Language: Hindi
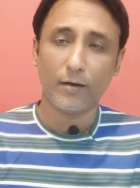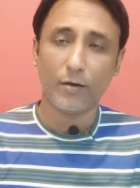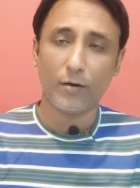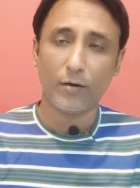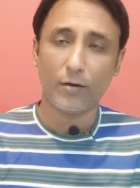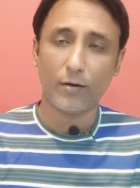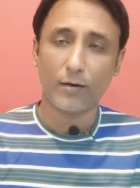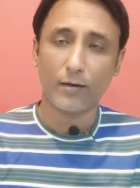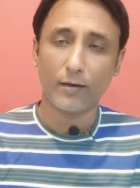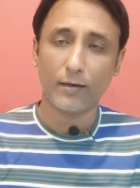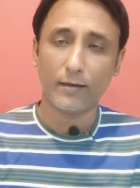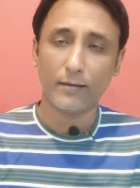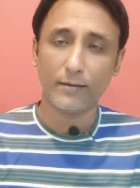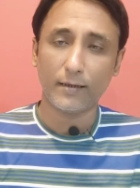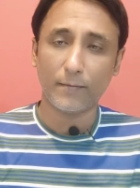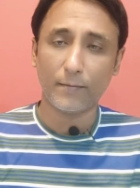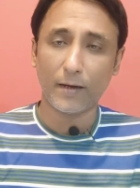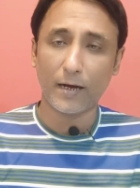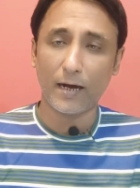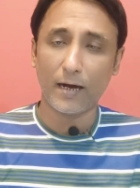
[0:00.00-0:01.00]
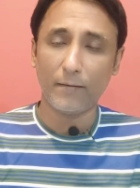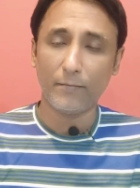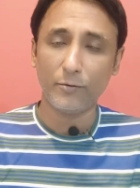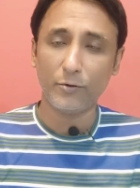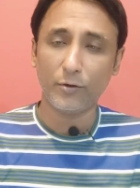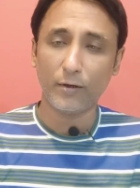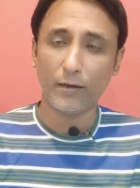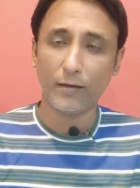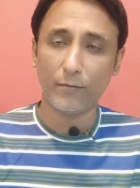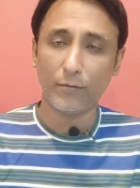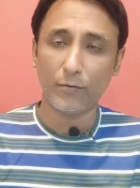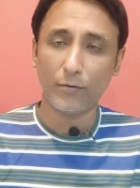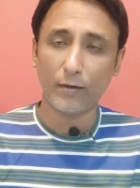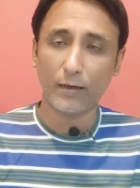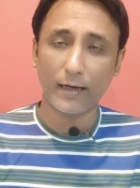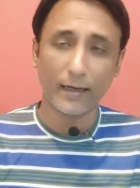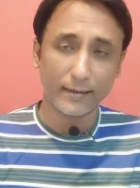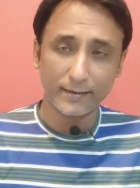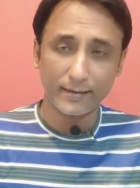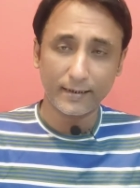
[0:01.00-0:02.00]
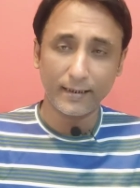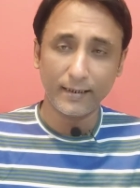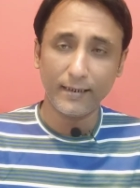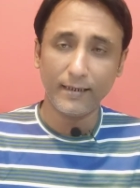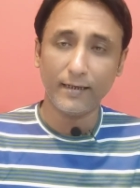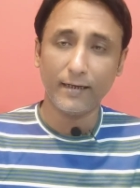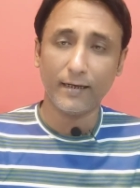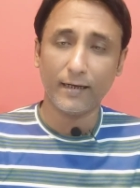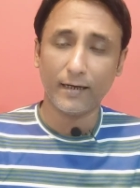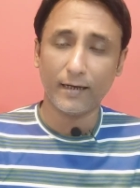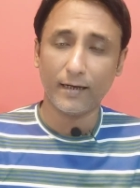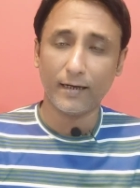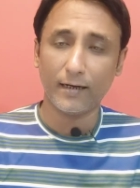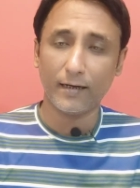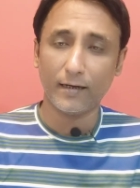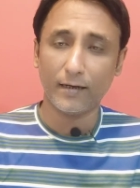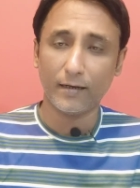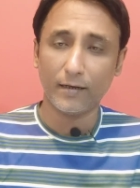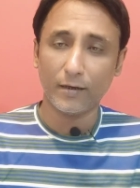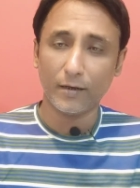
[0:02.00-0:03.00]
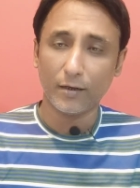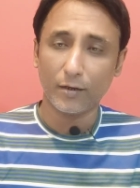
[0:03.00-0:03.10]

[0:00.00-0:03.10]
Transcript: और जब आप जो है वो अच्छी आ,